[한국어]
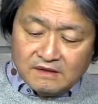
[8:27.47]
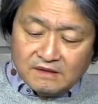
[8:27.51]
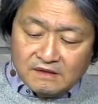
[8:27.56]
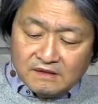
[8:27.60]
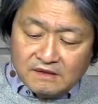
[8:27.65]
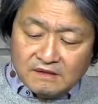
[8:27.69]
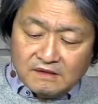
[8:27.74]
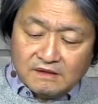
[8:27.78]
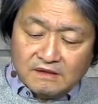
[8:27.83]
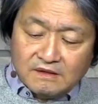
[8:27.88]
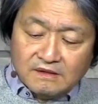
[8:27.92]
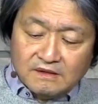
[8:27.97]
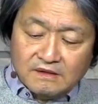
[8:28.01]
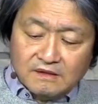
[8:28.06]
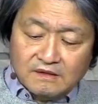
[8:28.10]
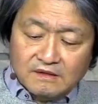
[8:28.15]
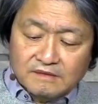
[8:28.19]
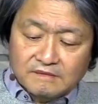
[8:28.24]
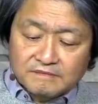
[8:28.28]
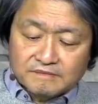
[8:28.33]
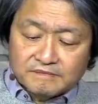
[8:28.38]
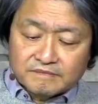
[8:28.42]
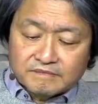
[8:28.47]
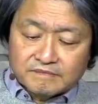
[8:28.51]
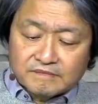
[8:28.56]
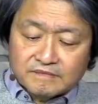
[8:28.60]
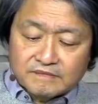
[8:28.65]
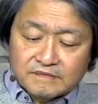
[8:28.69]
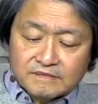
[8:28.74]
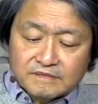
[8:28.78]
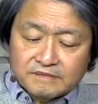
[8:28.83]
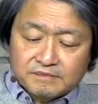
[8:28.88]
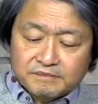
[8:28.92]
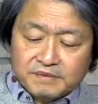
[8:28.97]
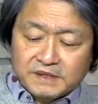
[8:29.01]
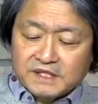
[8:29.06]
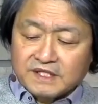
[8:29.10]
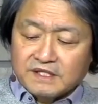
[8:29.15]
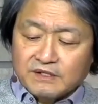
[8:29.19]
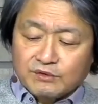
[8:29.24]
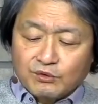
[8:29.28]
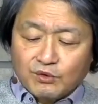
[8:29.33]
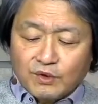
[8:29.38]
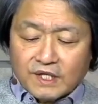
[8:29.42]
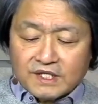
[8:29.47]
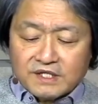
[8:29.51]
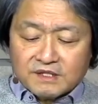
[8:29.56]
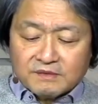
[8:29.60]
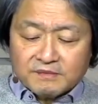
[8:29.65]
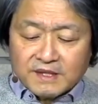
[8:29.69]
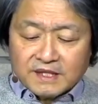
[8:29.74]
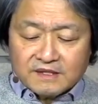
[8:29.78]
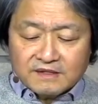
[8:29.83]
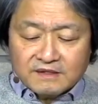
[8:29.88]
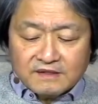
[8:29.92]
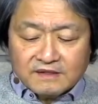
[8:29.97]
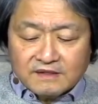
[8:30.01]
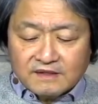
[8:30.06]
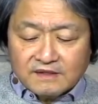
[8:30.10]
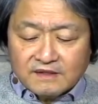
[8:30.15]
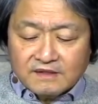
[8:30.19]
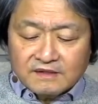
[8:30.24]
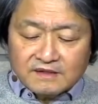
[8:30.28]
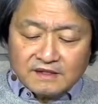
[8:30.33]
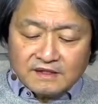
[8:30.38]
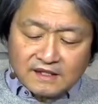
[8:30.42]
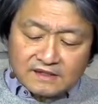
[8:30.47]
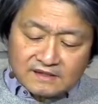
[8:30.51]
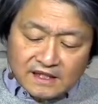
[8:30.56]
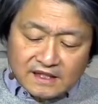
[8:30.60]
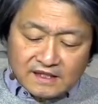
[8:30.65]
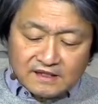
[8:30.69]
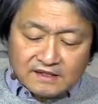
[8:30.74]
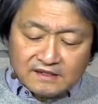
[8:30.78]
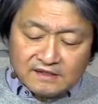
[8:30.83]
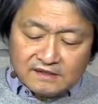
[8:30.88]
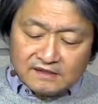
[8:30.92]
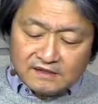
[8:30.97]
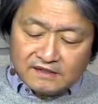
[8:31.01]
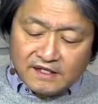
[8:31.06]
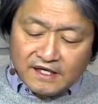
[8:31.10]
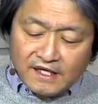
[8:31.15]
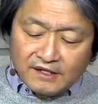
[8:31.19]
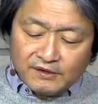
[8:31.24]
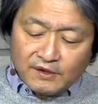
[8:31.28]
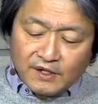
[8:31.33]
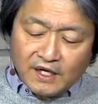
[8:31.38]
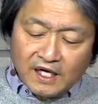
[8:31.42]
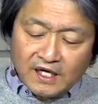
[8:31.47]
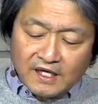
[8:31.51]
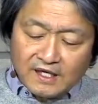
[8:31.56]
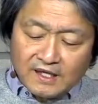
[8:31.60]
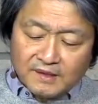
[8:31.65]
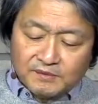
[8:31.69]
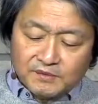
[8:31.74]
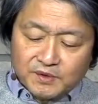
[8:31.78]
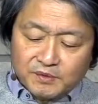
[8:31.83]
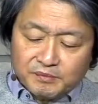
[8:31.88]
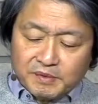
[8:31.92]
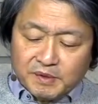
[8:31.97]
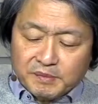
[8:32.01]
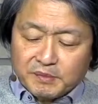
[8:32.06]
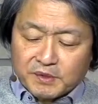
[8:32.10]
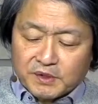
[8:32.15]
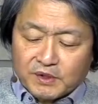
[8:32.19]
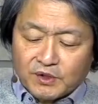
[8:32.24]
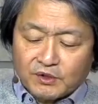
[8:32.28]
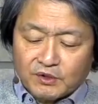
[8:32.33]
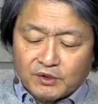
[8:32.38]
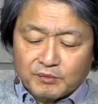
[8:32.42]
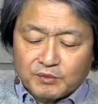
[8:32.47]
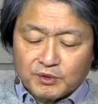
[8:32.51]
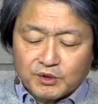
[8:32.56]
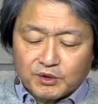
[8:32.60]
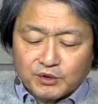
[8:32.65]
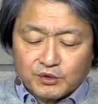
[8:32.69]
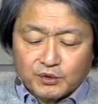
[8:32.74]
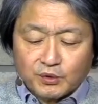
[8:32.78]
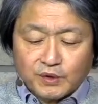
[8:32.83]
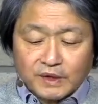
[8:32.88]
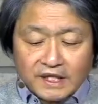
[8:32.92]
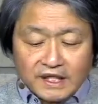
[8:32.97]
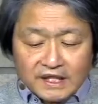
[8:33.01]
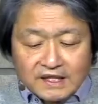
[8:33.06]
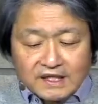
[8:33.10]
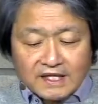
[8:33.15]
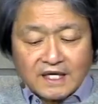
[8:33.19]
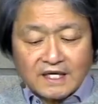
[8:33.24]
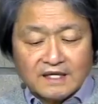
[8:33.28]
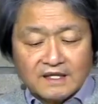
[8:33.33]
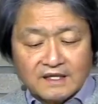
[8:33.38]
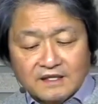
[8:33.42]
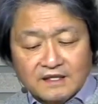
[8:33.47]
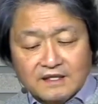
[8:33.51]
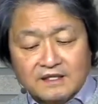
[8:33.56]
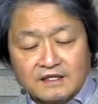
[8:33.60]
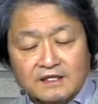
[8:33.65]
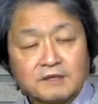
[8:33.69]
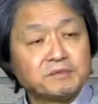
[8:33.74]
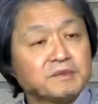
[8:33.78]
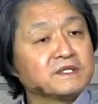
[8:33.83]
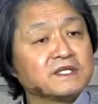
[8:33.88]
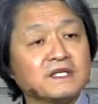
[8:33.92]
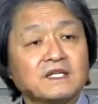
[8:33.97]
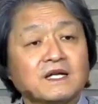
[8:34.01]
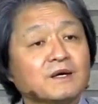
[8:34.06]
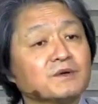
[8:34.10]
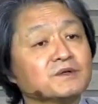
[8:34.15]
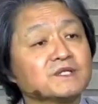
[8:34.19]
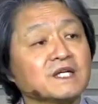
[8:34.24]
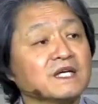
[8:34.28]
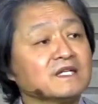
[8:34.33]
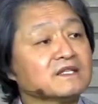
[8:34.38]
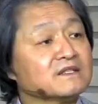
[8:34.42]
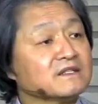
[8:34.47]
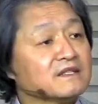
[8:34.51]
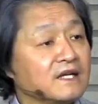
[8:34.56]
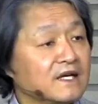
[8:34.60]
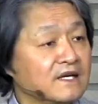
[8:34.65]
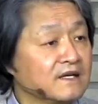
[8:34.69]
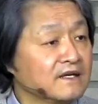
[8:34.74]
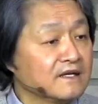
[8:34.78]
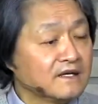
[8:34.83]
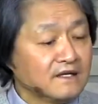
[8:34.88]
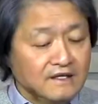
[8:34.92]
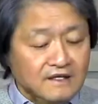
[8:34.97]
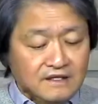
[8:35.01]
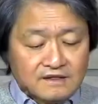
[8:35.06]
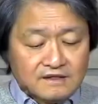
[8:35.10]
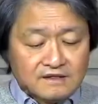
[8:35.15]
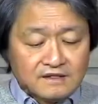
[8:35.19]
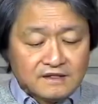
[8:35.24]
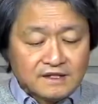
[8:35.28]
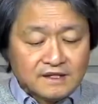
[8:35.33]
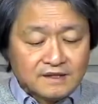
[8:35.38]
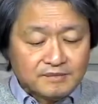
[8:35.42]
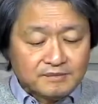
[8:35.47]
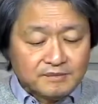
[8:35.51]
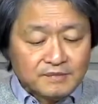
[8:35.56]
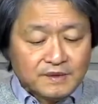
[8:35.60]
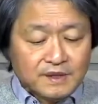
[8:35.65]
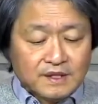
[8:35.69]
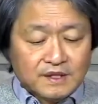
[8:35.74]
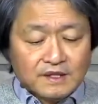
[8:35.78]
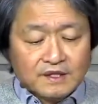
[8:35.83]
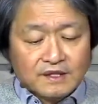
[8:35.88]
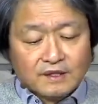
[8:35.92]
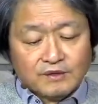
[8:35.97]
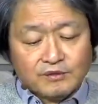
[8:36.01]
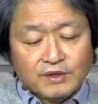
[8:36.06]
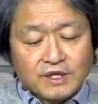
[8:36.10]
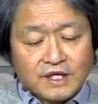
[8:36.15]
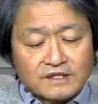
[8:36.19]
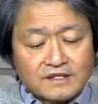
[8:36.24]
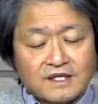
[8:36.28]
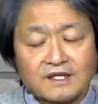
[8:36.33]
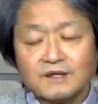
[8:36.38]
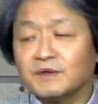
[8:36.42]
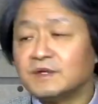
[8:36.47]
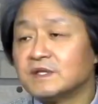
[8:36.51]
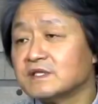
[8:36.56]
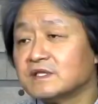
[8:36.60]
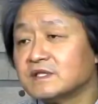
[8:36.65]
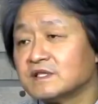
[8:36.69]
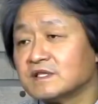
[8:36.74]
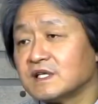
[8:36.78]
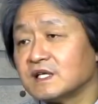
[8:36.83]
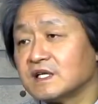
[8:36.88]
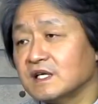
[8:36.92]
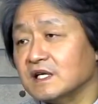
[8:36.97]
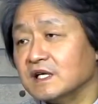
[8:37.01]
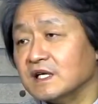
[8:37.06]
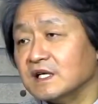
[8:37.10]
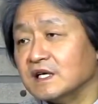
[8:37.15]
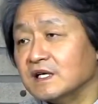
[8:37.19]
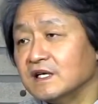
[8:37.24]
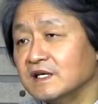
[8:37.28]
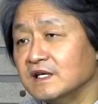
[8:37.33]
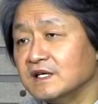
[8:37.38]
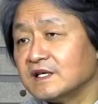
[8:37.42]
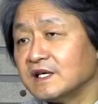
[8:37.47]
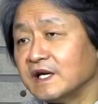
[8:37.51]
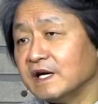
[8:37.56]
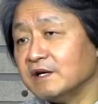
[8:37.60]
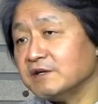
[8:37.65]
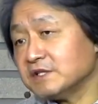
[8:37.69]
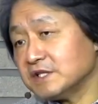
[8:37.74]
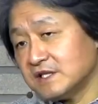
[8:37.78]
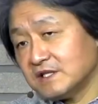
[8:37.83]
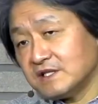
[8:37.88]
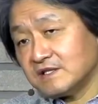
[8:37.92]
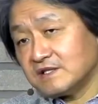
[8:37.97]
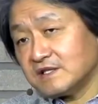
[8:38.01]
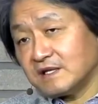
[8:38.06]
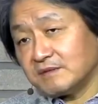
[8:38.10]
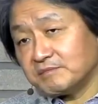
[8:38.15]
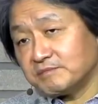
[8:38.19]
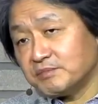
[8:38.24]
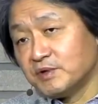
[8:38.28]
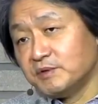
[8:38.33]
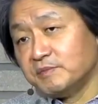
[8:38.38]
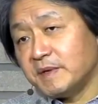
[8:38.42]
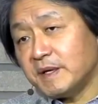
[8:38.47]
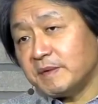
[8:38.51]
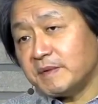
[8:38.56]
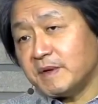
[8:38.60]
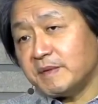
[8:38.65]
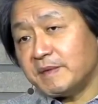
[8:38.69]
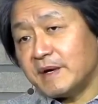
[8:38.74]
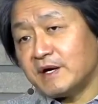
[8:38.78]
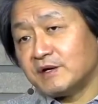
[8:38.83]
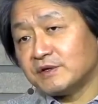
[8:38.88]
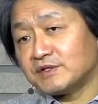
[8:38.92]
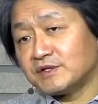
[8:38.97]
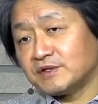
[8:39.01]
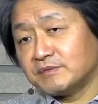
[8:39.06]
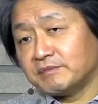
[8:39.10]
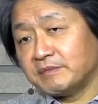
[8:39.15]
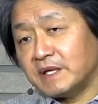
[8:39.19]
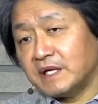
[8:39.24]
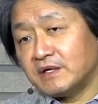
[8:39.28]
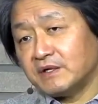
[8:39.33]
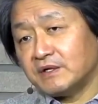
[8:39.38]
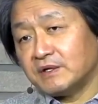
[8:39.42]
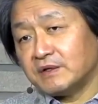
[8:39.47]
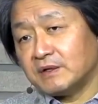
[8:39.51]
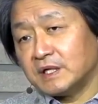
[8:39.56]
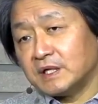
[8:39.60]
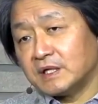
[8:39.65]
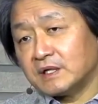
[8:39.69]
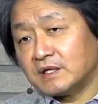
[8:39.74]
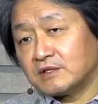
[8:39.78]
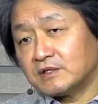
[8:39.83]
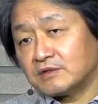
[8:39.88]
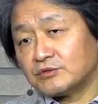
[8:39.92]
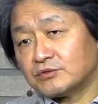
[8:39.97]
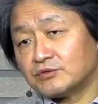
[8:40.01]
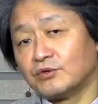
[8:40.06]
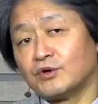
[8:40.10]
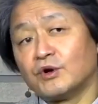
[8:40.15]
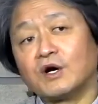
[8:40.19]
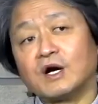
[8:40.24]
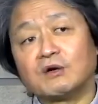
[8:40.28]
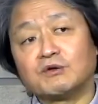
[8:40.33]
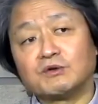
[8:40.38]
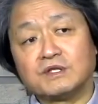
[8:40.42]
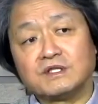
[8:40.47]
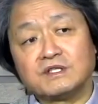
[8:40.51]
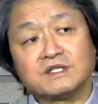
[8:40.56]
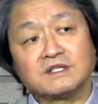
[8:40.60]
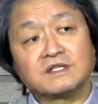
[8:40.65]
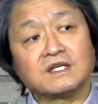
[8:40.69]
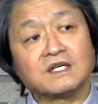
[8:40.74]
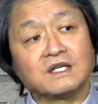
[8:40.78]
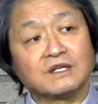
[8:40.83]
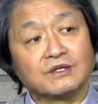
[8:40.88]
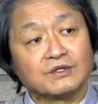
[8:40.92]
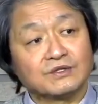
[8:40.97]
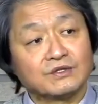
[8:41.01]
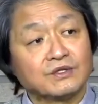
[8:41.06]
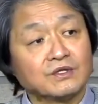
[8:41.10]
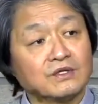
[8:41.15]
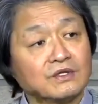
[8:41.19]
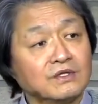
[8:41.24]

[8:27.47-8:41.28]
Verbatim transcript: 어, 빛이 들어왔지만 사, 자기들의 행위가 악함으로 빛보다 어둠을 더 좋아했다. 빛에 나오지 않는다. 지금 우리가 살고 있는 세상이 이 깨어진 세상, 불뱀에 매어져 매어 어, 죽어가고 있는 세상인 거죠.